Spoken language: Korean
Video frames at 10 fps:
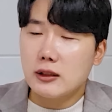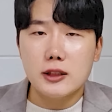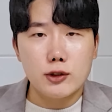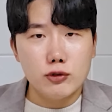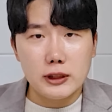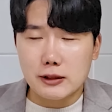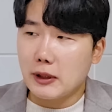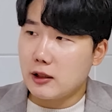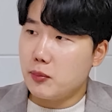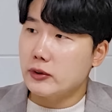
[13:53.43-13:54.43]
그 이후 이제
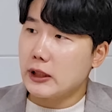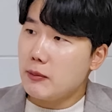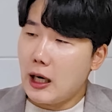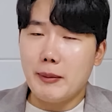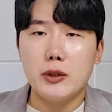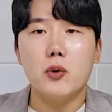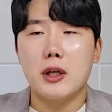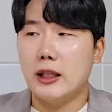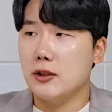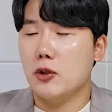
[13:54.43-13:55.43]
스마트폰 사업, 화만 이렇게
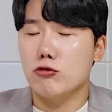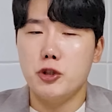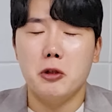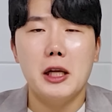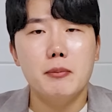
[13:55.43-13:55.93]
가는 거고요.